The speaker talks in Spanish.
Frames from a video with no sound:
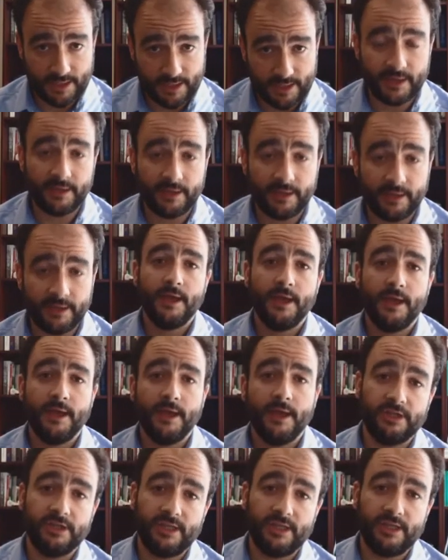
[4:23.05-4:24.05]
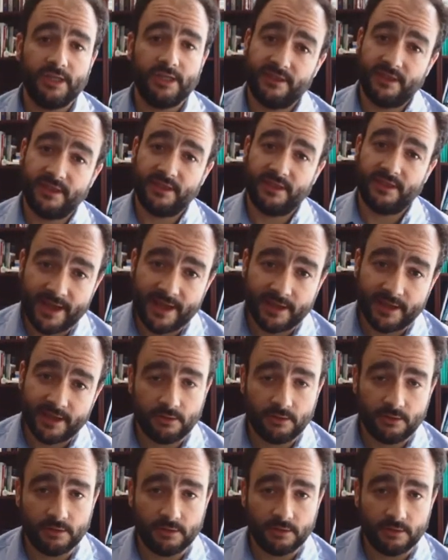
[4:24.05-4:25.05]
tapan los sistemas de
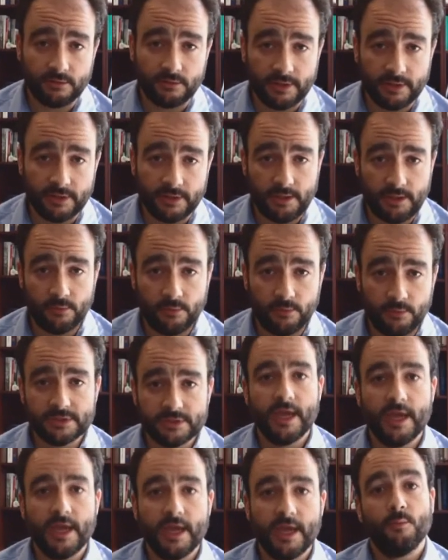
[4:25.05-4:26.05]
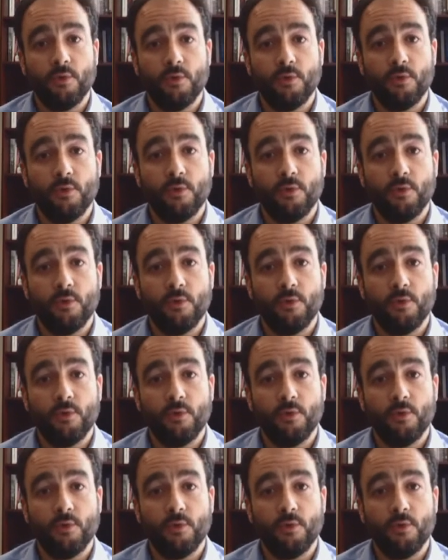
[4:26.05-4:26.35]
drenaje con, este tipo de cosas,